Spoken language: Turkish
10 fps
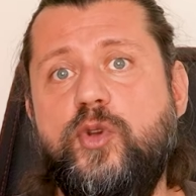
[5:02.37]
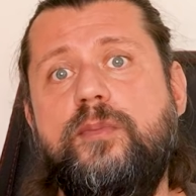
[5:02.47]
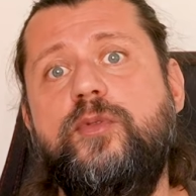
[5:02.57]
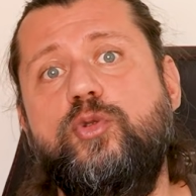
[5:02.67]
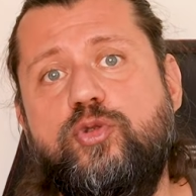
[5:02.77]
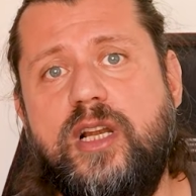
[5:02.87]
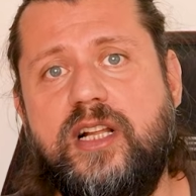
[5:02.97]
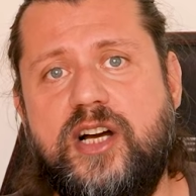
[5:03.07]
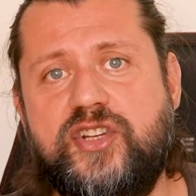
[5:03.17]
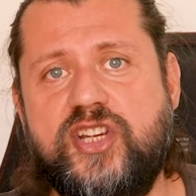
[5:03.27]
Mi 11 Ultra
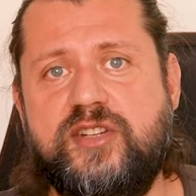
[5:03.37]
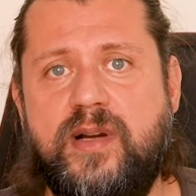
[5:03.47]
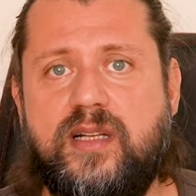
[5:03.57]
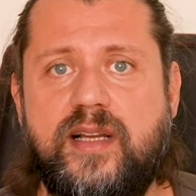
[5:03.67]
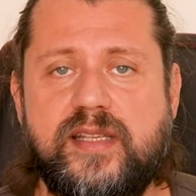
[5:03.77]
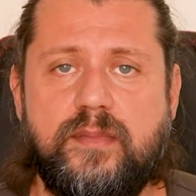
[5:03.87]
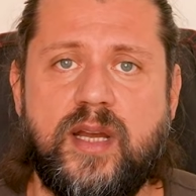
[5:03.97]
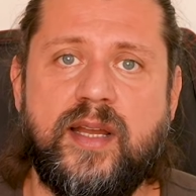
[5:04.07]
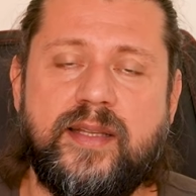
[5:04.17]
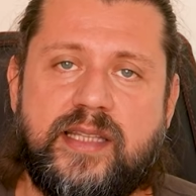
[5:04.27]
ile karşılaştırmak lazım.
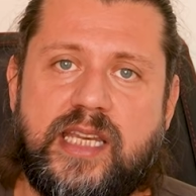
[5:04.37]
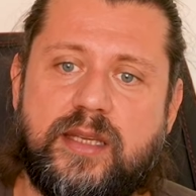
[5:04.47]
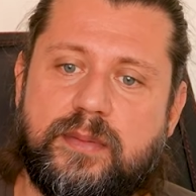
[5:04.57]
Dediğim